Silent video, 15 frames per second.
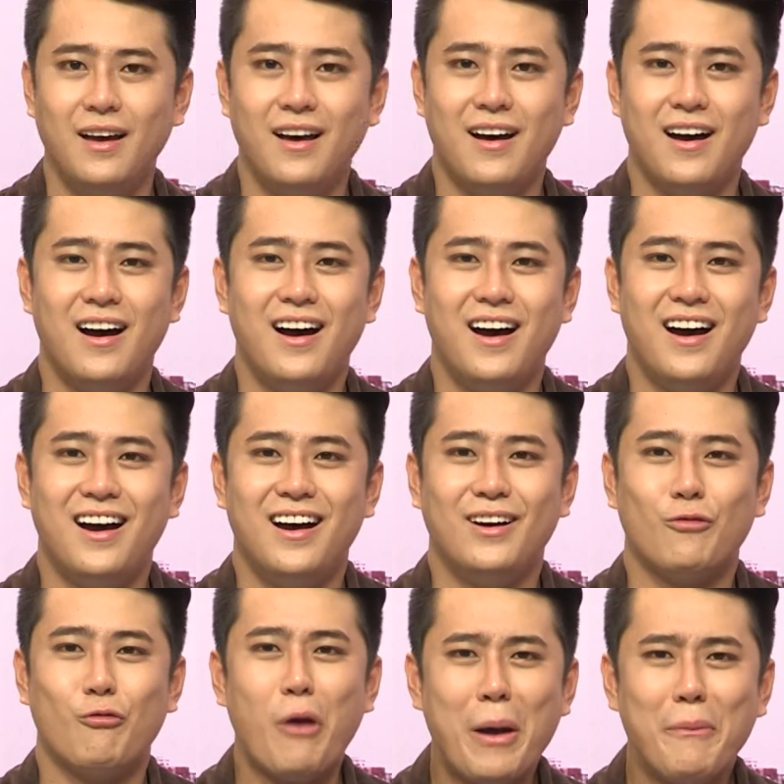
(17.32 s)
à,
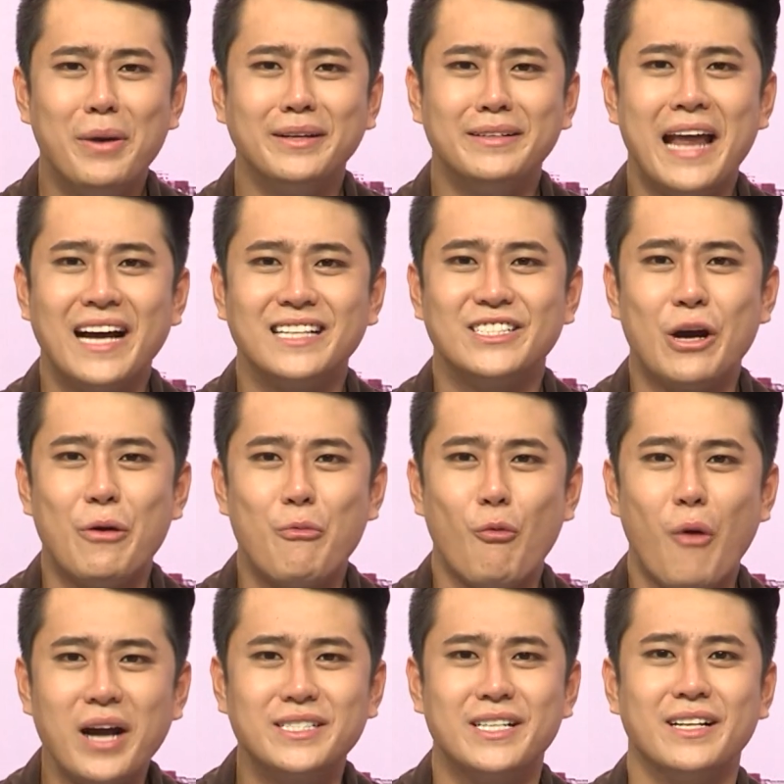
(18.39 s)
quang minh đang trong
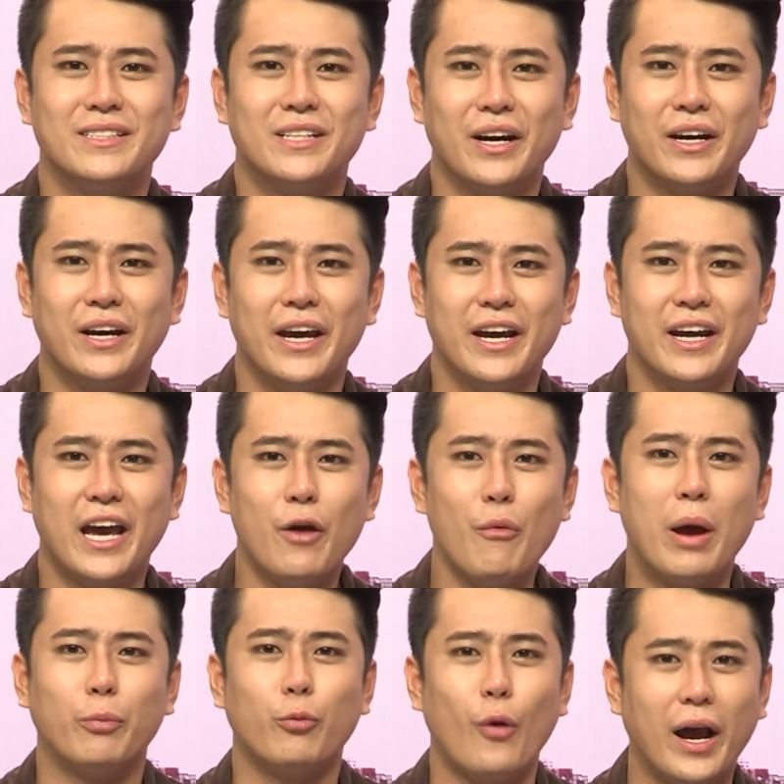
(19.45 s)
quá trình thực hiện kế
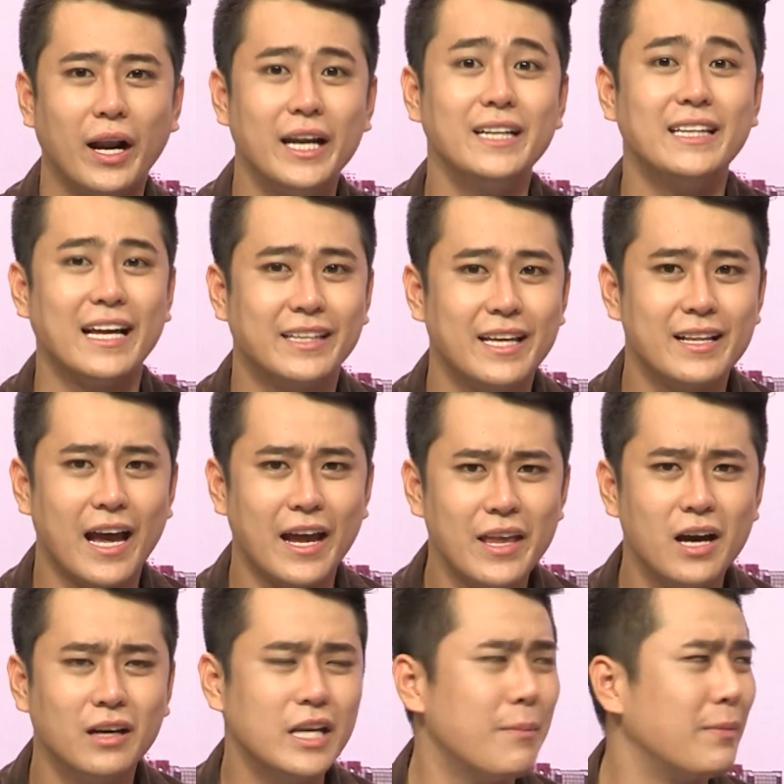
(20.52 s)
hoạch quản lý tài chính cá
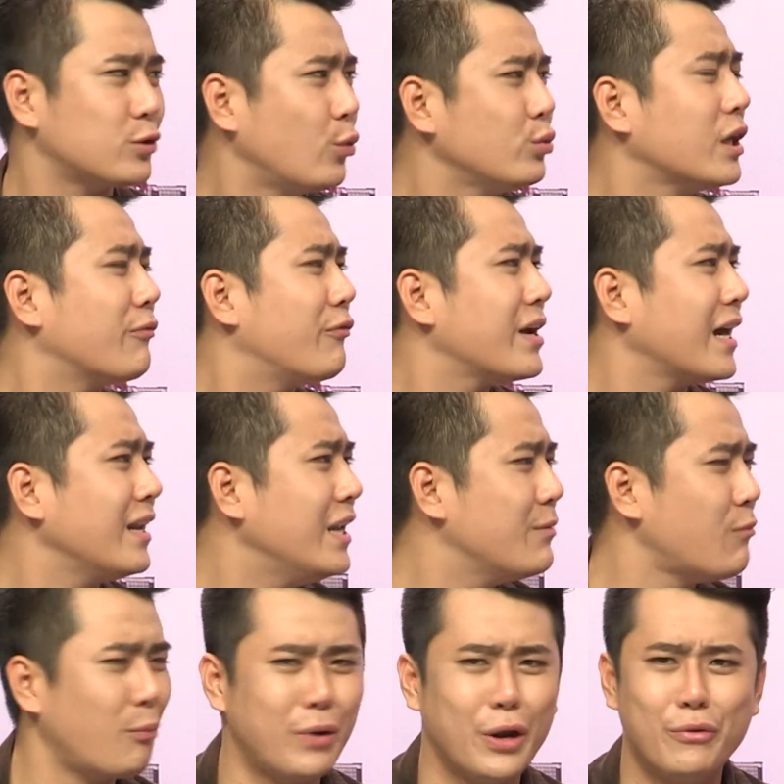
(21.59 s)
nhân nhưng mà thú thật với khánh ly
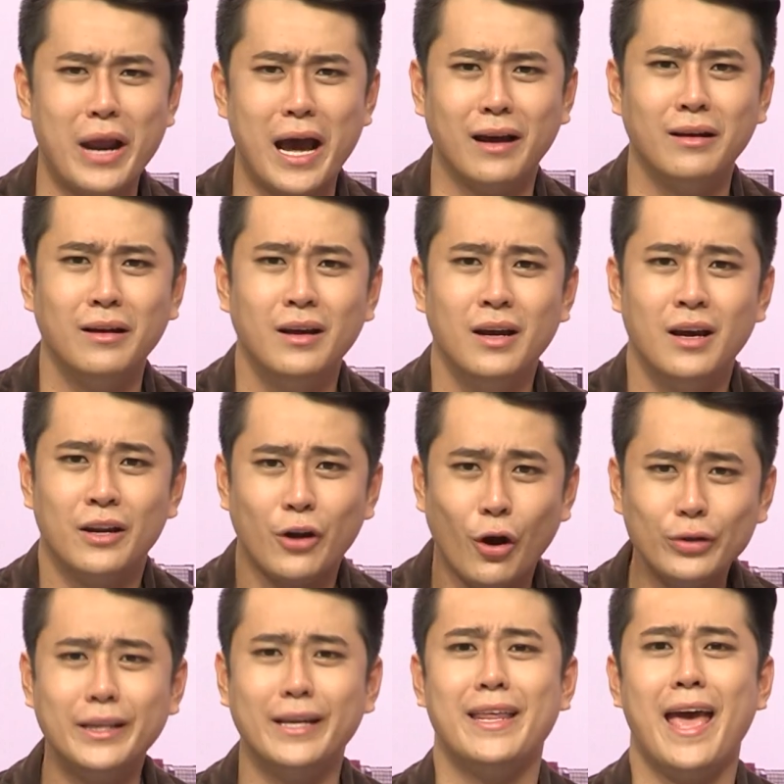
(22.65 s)
một điều rằng
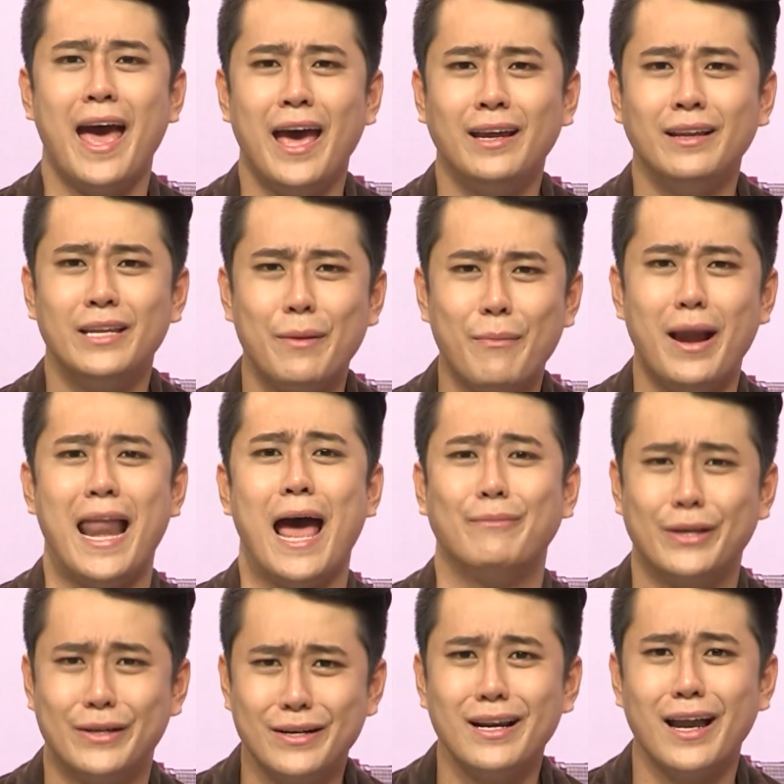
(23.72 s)
nói thì dễ nhưng mà làm
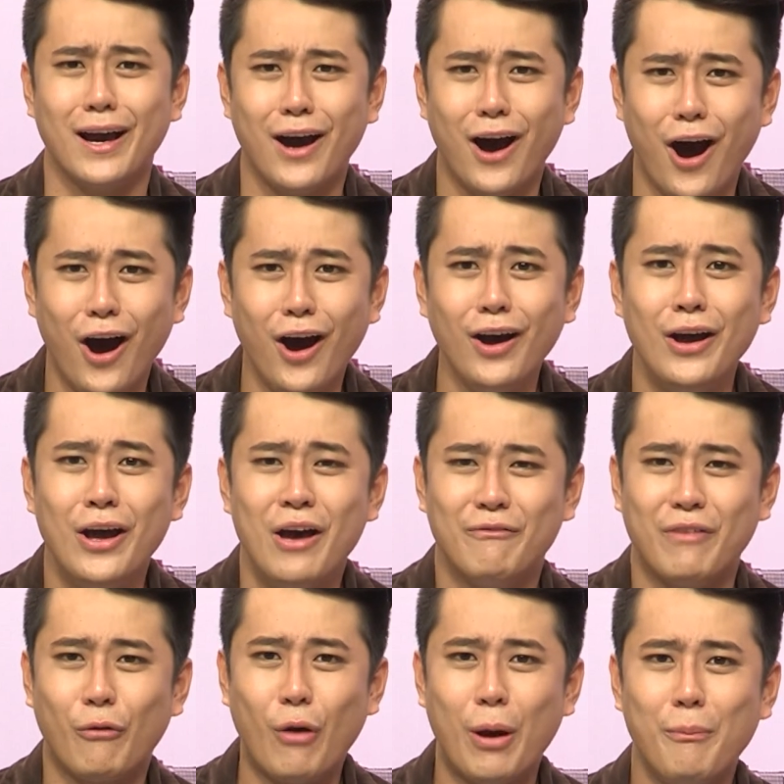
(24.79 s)
thì rất là khó
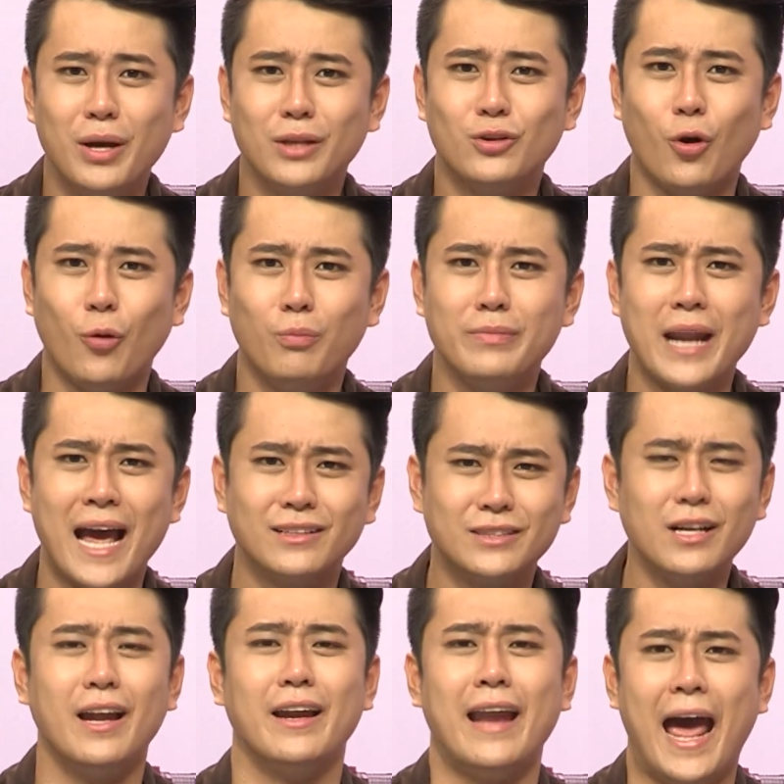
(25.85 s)
và quang minh cũng đang rất
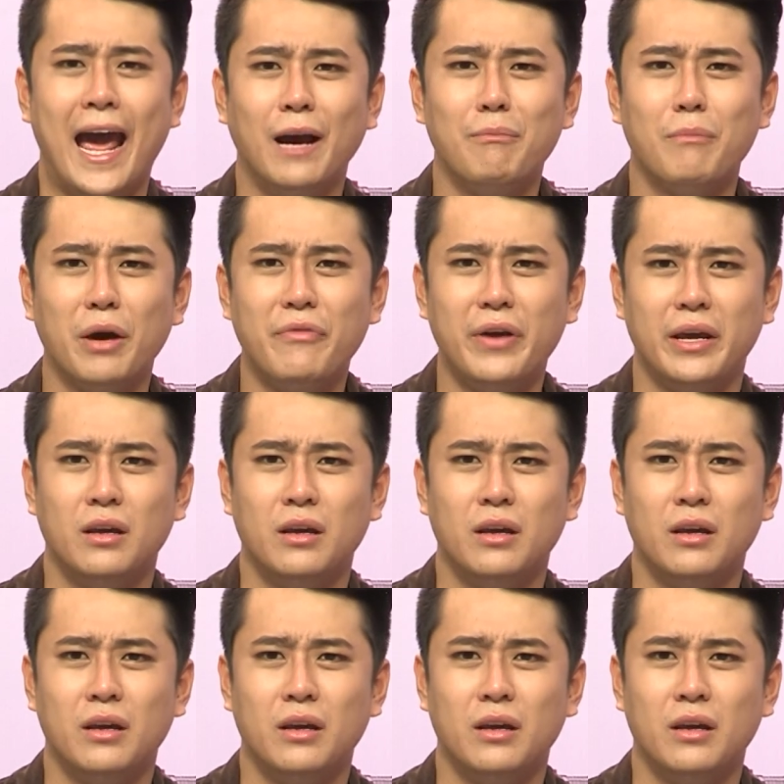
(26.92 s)
là nản bởi vì